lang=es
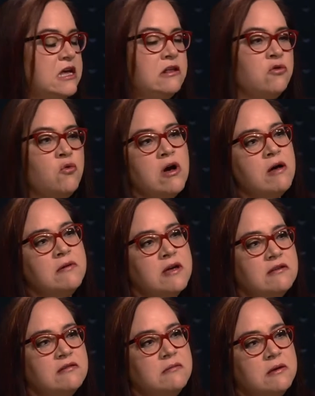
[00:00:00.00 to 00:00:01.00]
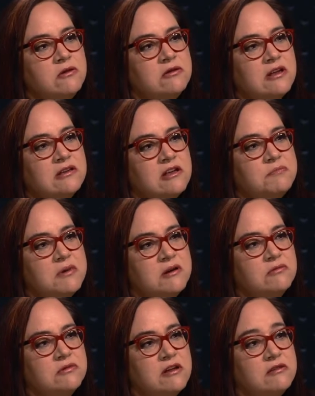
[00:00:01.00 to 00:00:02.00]
Y nunca había recibido tantas
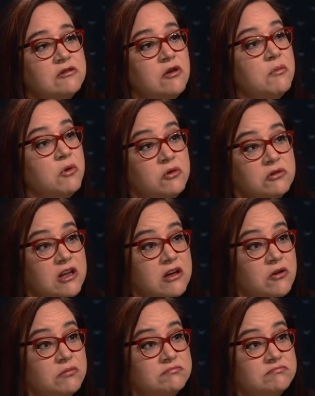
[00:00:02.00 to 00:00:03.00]
preguntas como contigo.